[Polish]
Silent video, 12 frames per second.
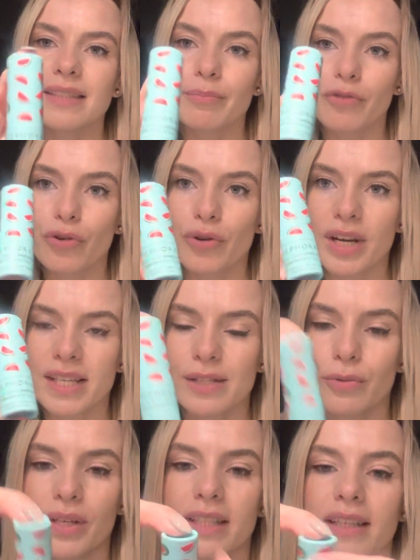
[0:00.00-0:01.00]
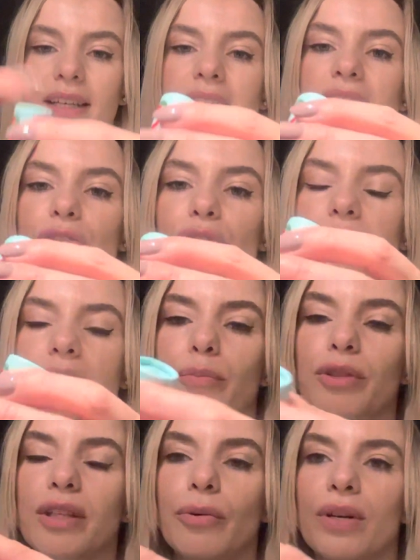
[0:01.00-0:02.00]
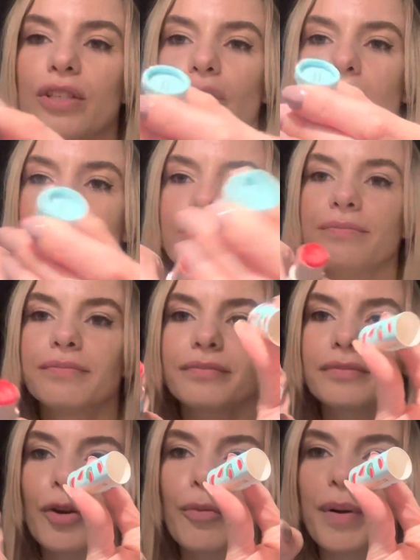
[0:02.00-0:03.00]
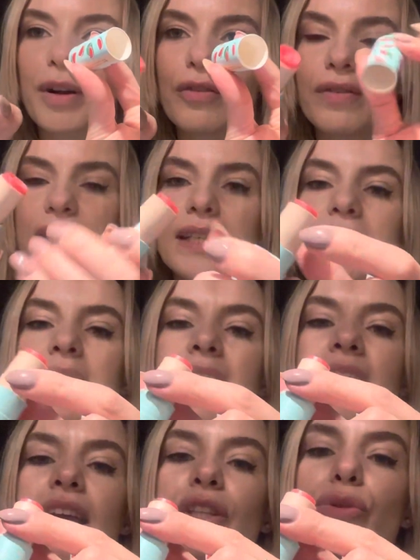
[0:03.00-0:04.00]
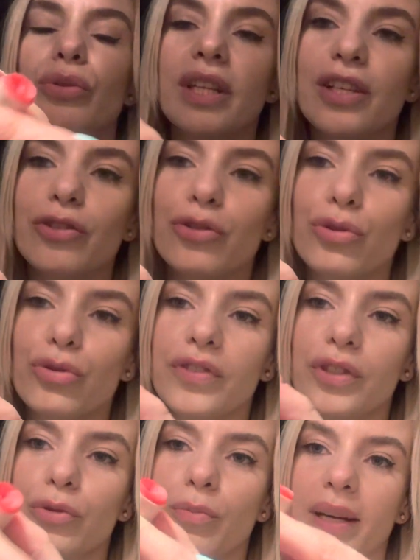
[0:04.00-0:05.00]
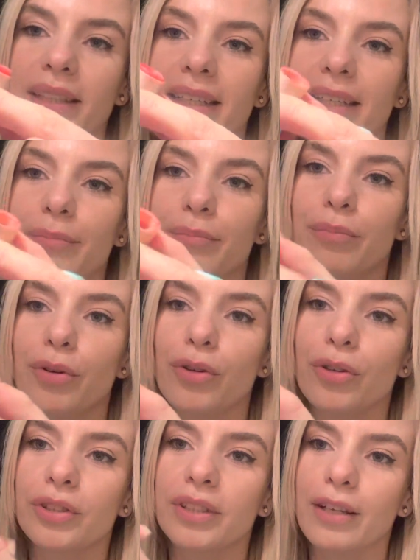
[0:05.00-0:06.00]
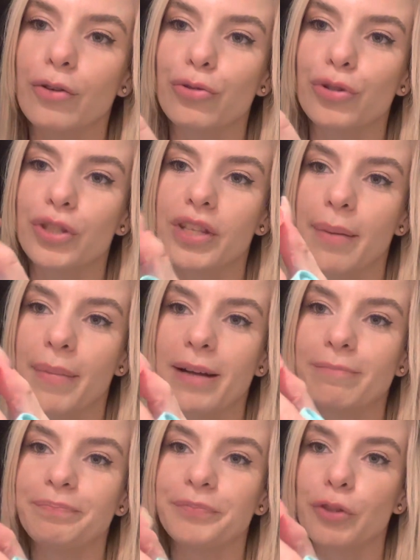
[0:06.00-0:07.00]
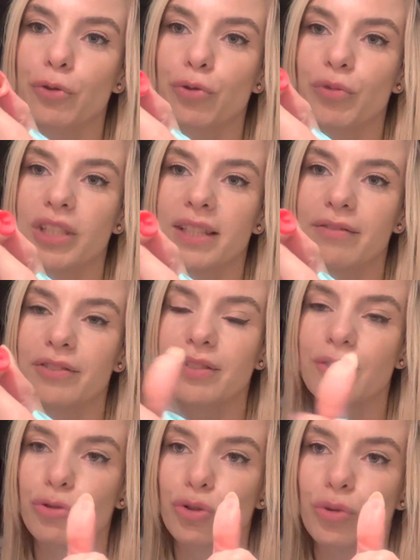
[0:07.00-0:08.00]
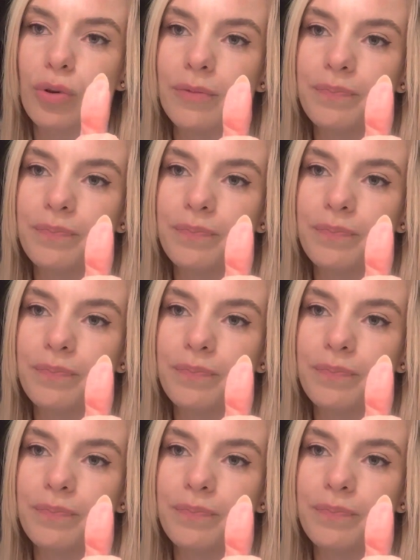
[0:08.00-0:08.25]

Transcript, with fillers: W ogóle sweet kartonowe pudełeczko opakowanie. Tu też już wydubane, bo tego już nie ma. To już mi się dawno skończyło.